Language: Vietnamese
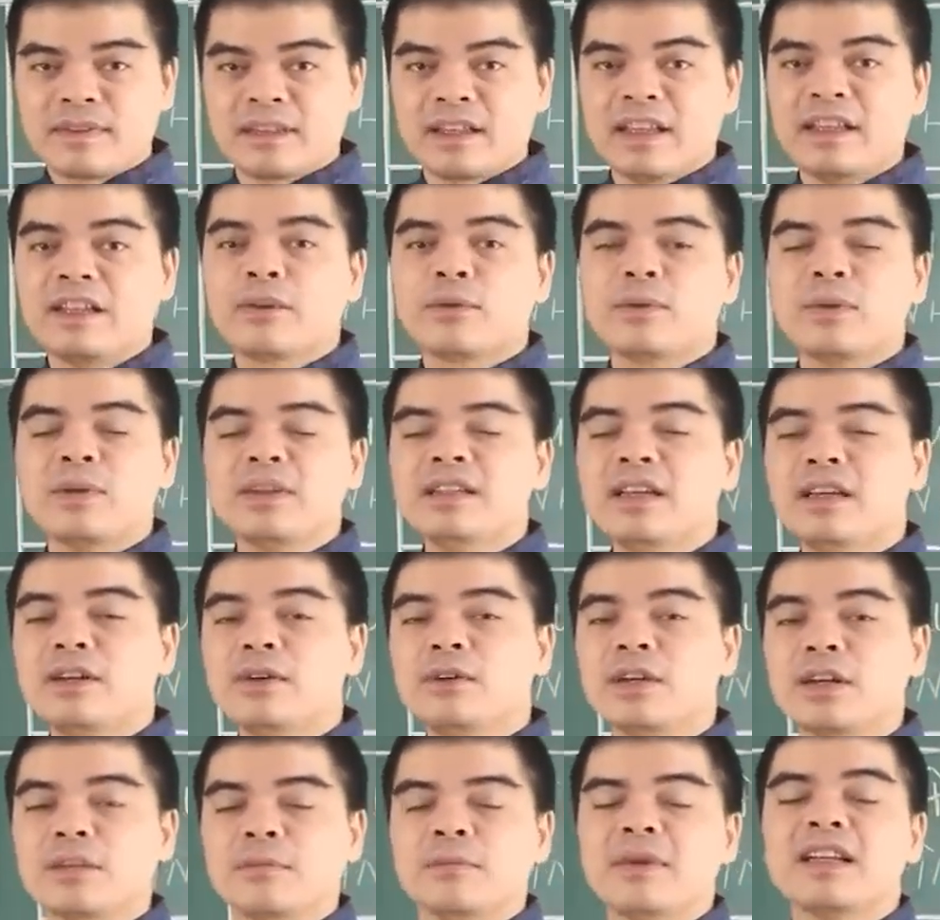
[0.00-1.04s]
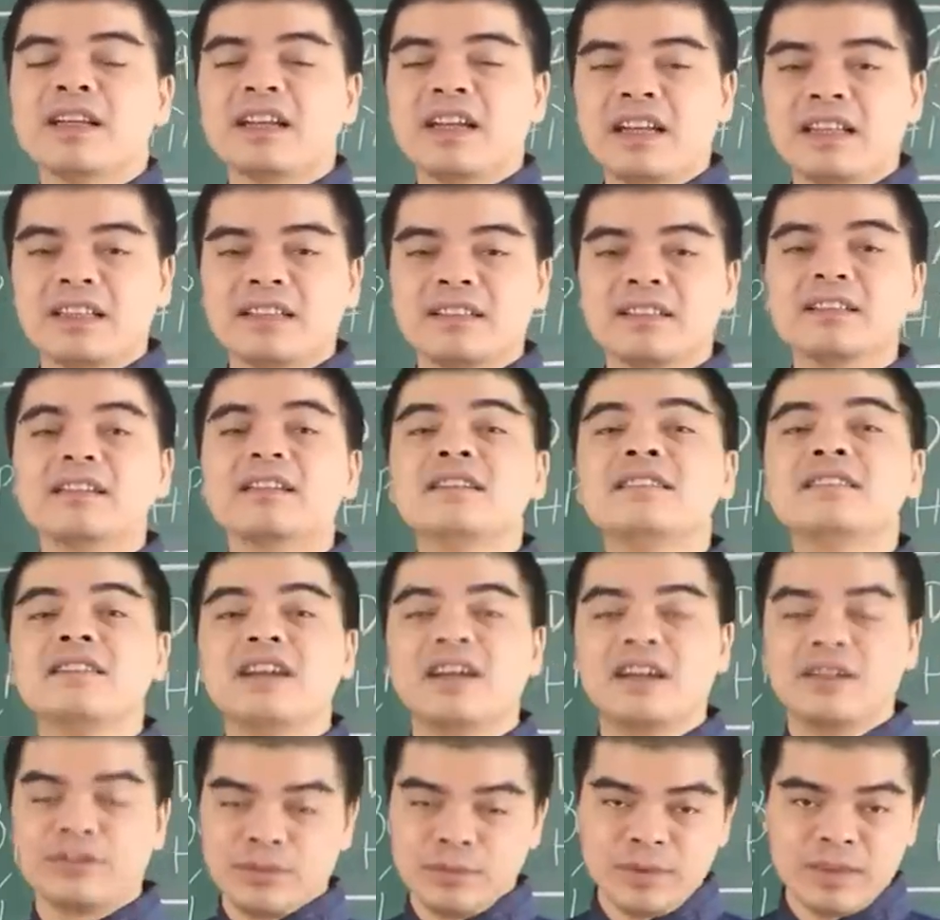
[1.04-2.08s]
để được quý nhân luôn ở bên cạnh tương
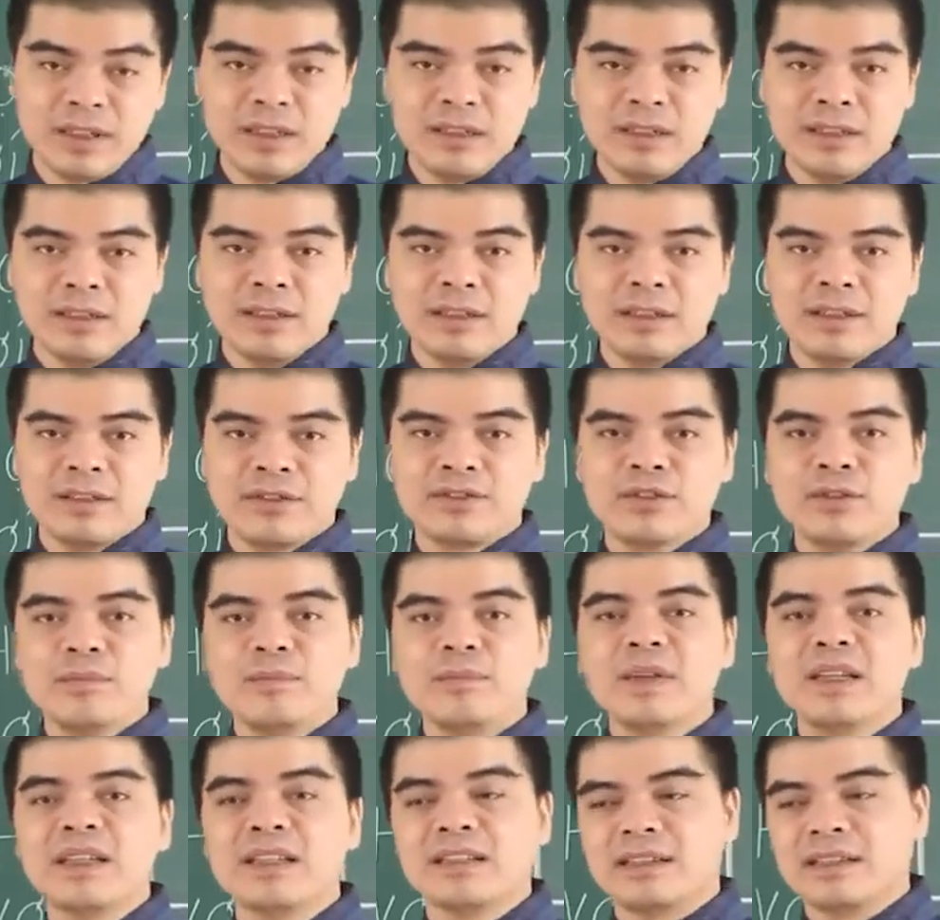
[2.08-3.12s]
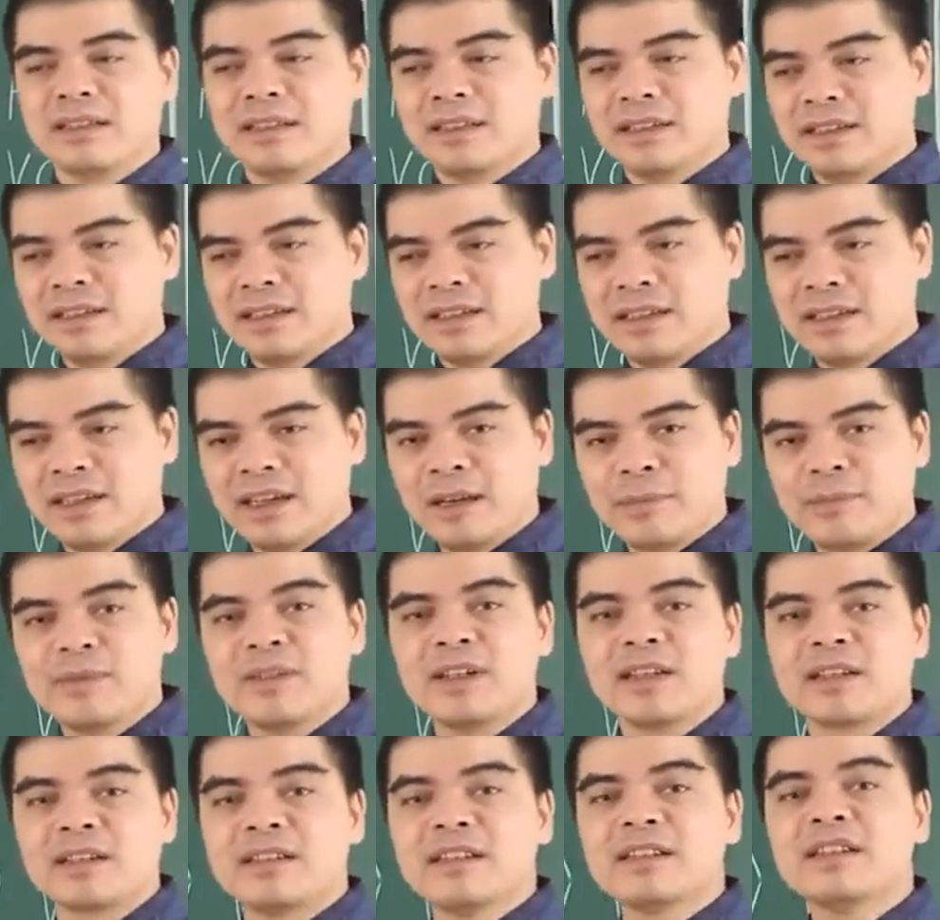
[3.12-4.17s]
trợ giúp đỡ giúp mình gặp
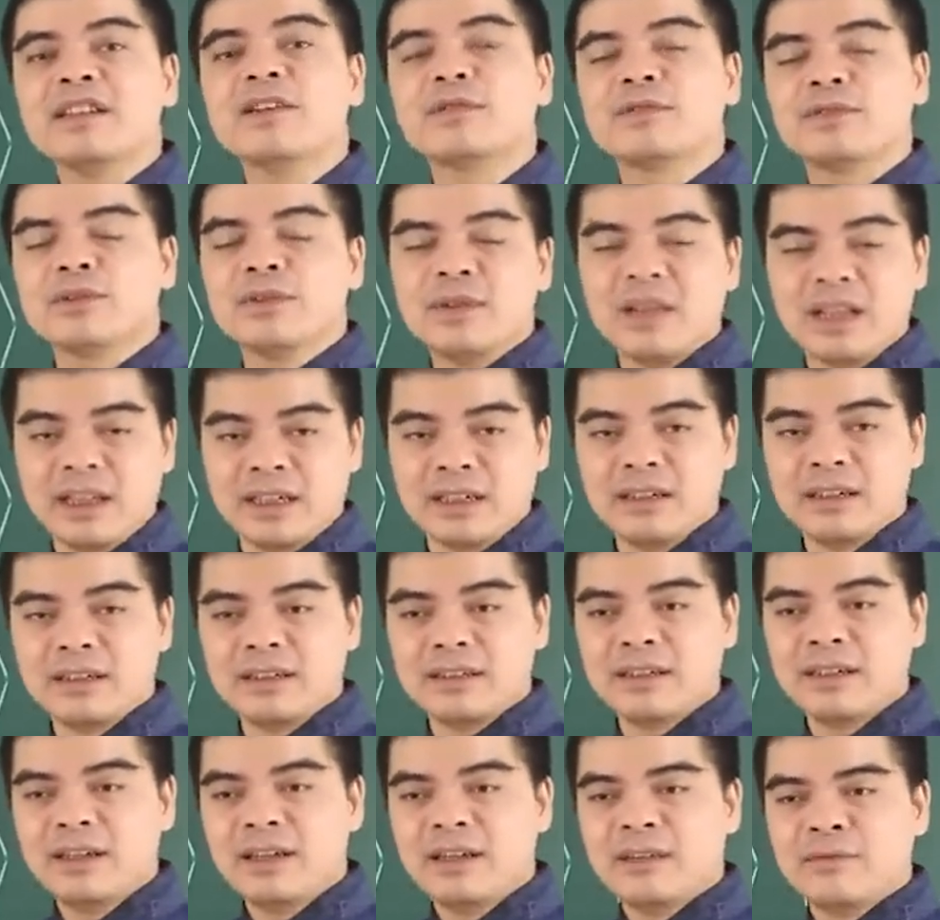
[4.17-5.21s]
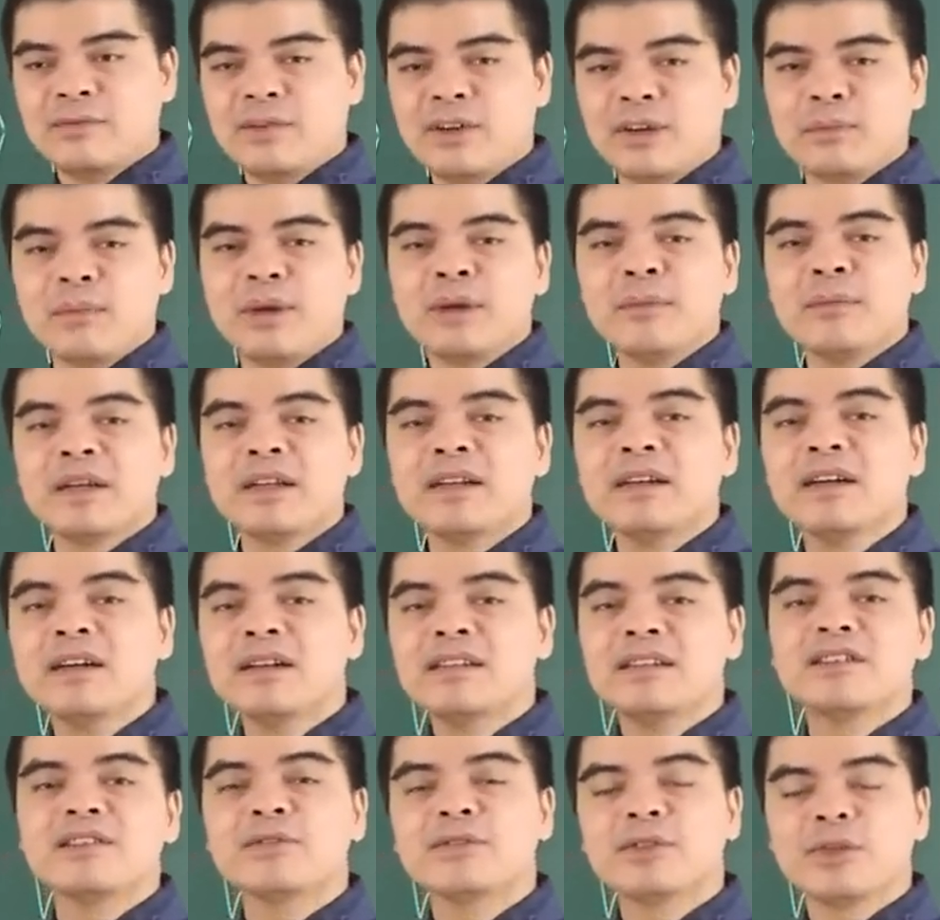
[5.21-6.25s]
được những điều tốt lành hơn và may mắn
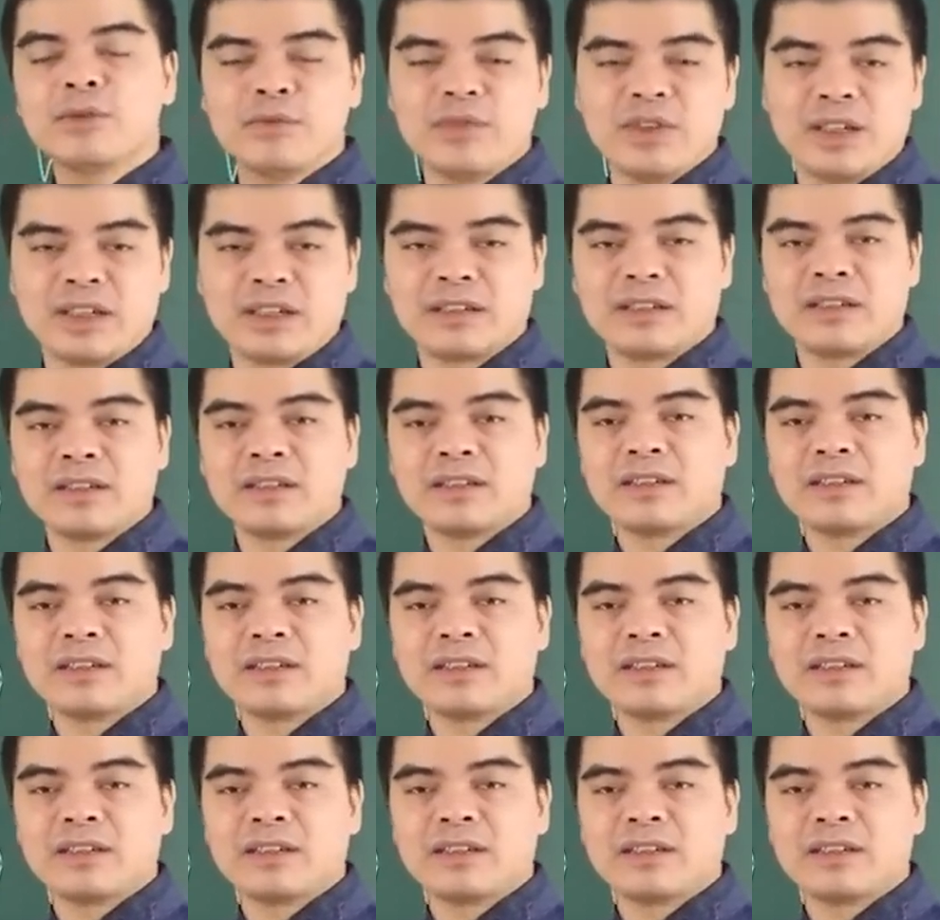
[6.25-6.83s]
hơn trong công việc